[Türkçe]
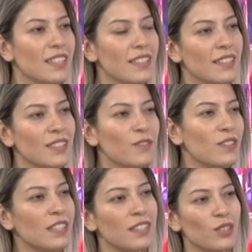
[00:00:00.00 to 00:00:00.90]
Ee, evet.
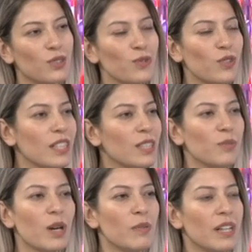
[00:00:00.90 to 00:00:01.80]
sıfırla yarışıyor falan gibi
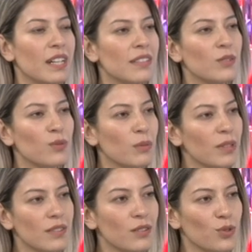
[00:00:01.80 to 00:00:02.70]
haberlerde gündeme
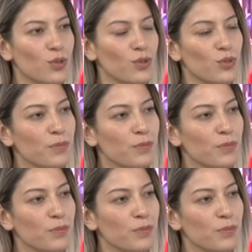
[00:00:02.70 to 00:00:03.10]
getiriyoruz.